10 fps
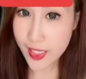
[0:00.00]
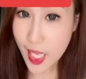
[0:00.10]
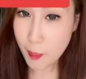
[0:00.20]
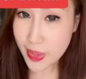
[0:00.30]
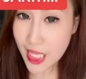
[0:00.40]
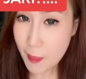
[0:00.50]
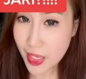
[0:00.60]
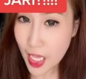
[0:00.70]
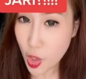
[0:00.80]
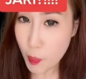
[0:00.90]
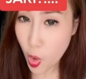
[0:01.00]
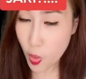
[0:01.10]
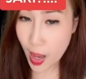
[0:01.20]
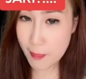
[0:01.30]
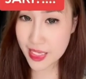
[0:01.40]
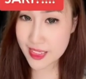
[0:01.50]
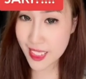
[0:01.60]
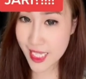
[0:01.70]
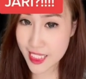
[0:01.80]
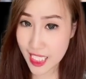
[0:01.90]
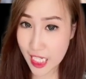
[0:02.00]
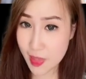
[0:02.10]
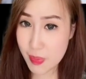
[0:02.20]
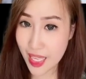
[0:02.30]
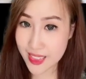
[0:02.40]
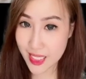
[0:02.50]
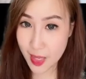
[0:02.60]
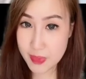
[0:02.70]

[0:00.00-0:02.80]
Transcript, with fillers: Yang pertama kalau mau ambil sidik jari biasa